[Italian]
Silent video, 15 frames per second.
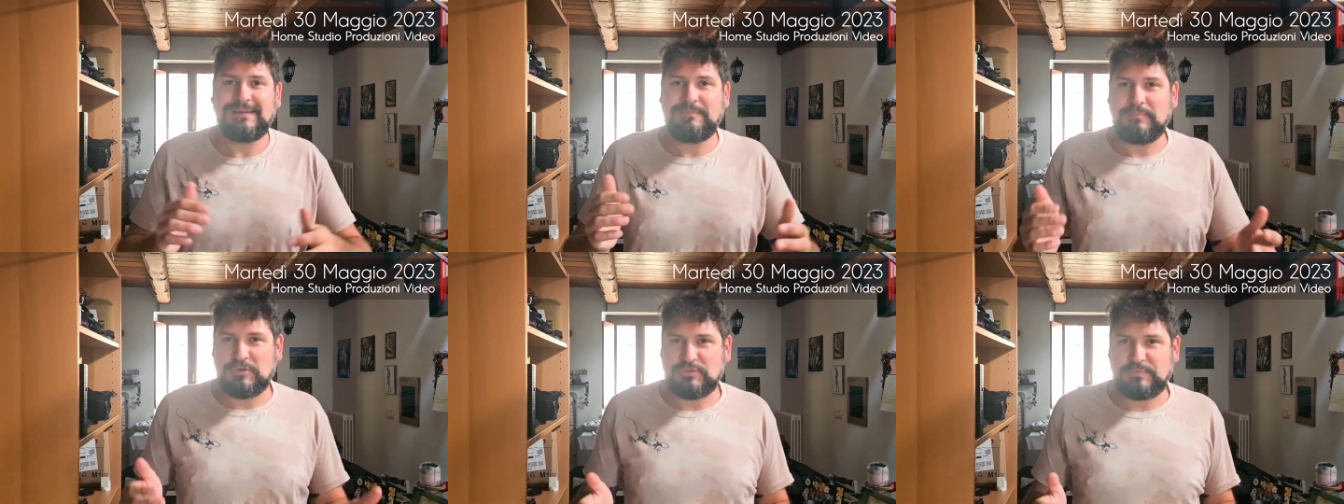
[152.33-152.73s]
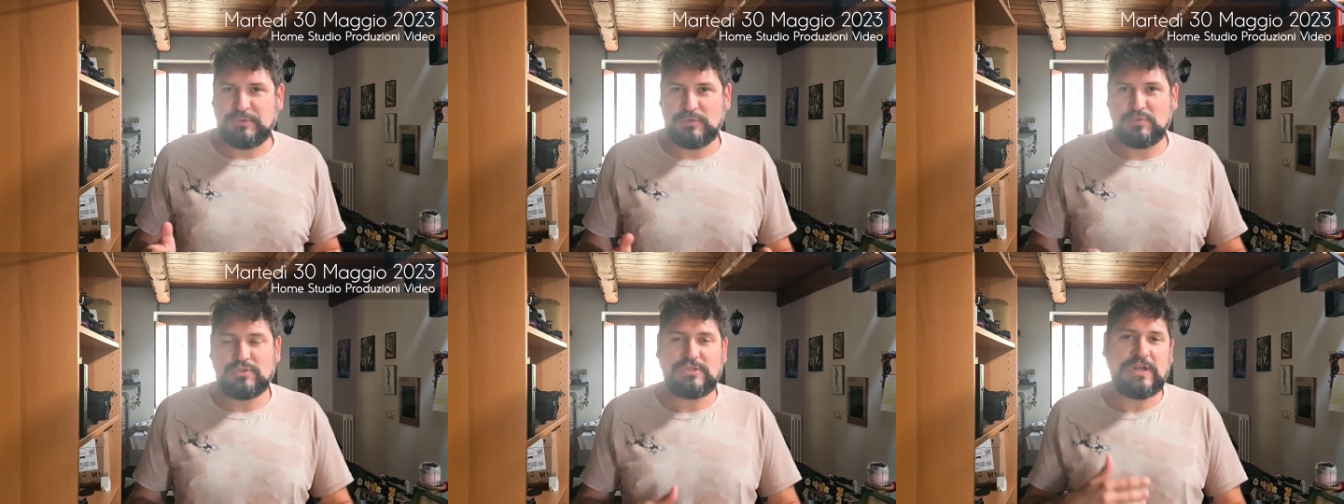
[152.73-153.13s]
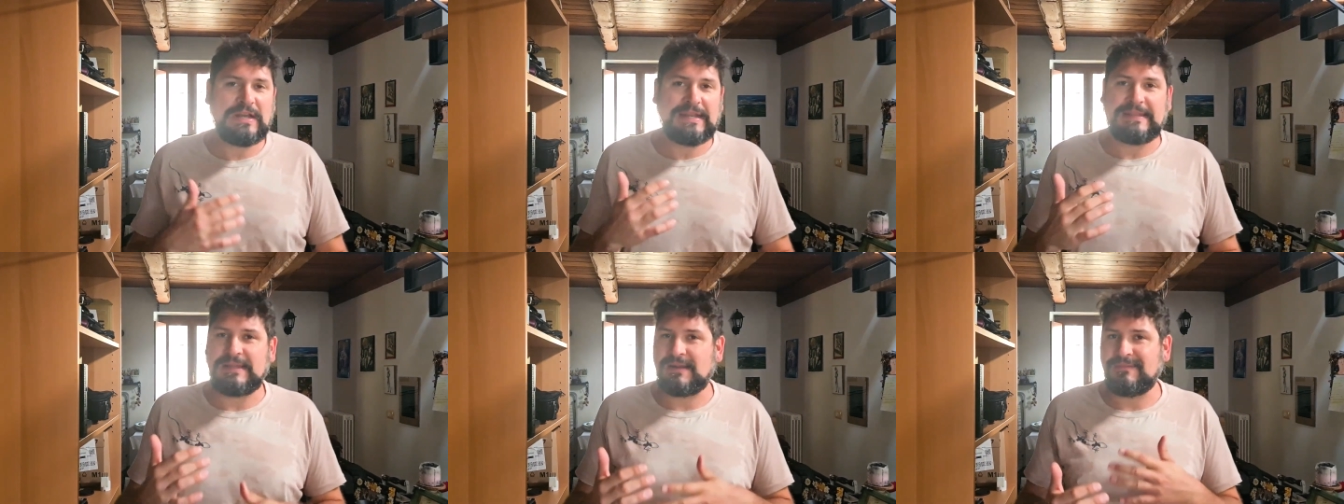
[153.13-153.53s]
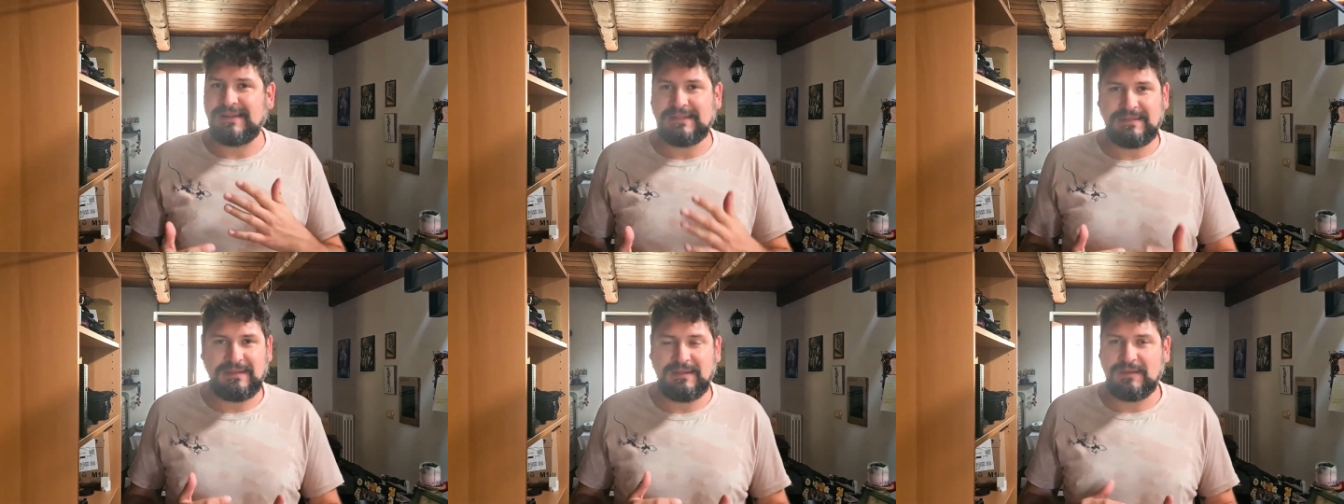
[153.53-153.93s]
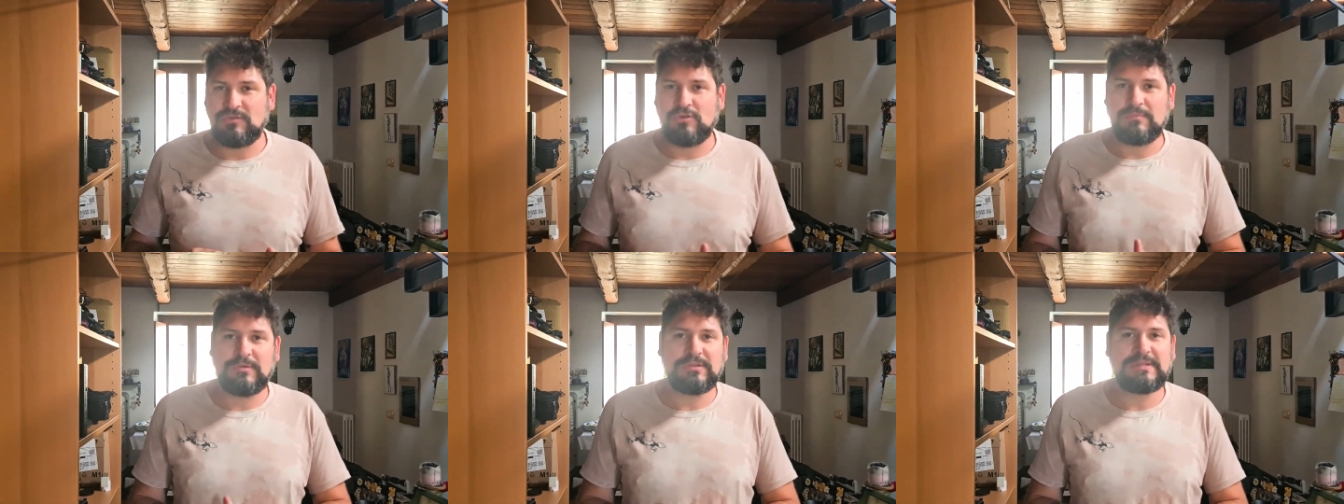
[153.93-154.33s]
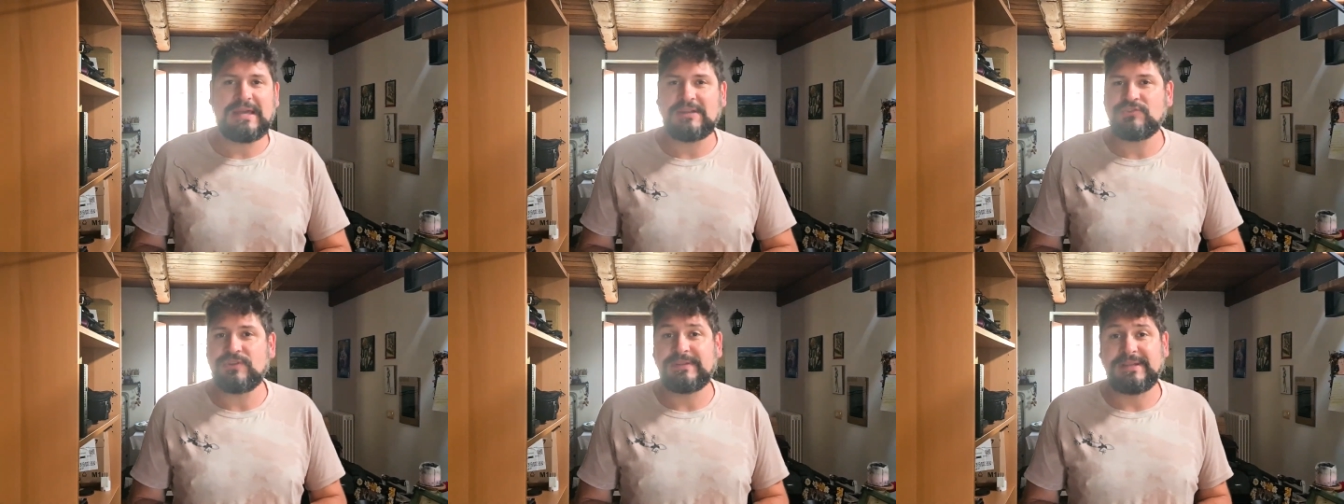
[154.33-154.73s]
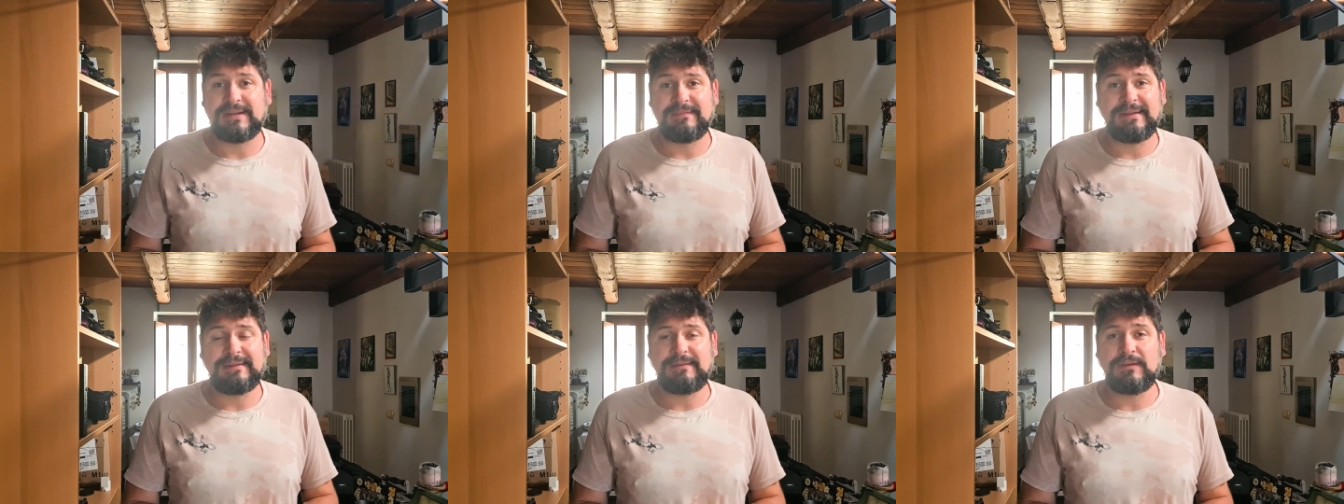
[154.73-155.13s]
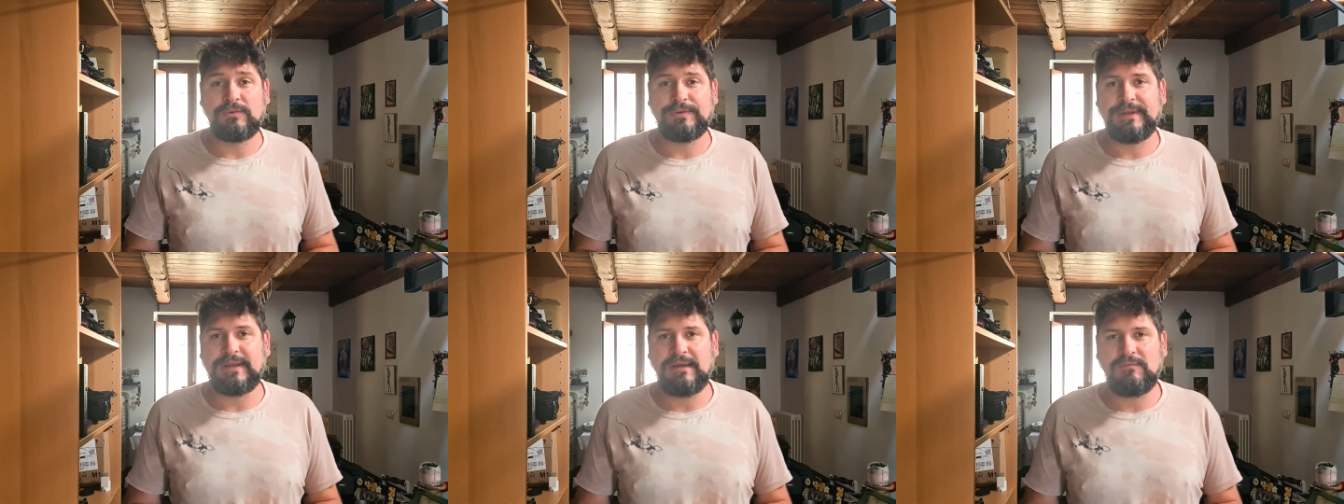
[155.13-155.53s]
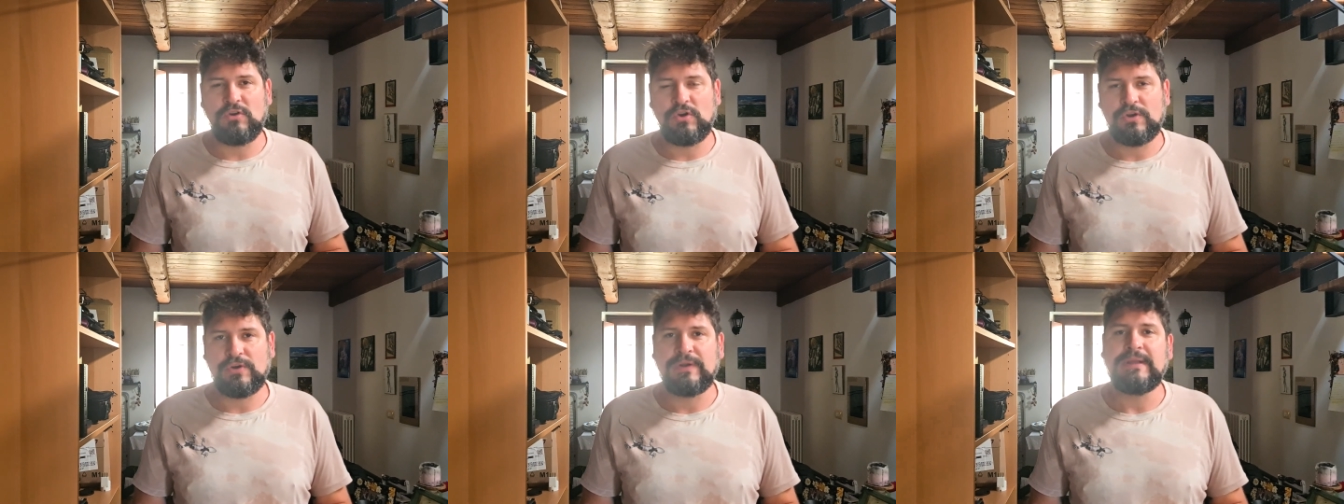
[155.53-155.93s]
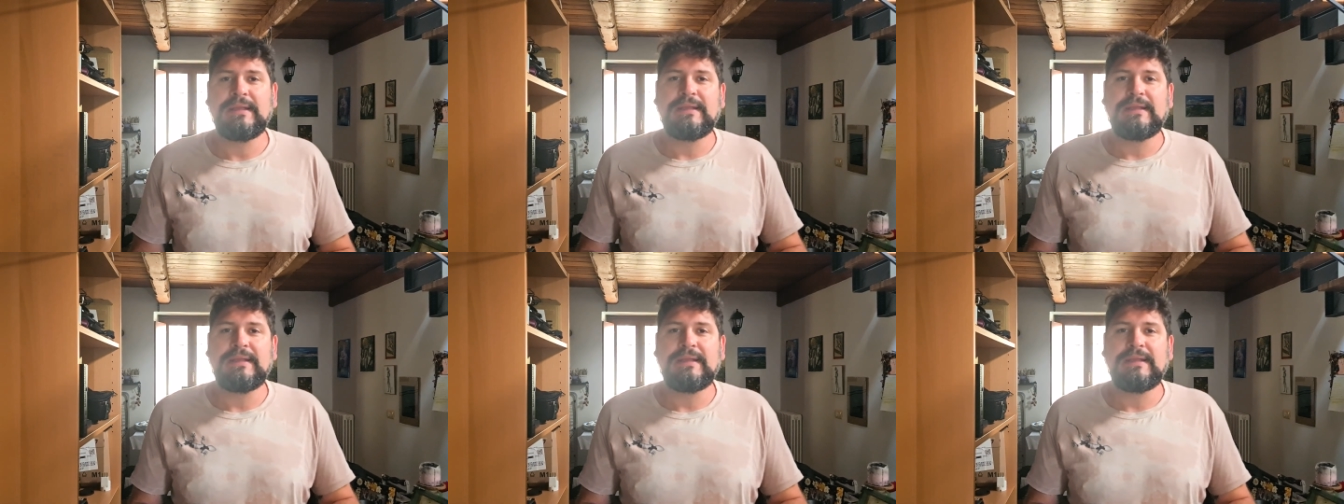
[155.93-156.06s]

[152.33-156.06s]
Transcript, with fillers: in post produzione, andare avanti col montaggio, andare avanti con il lavoro.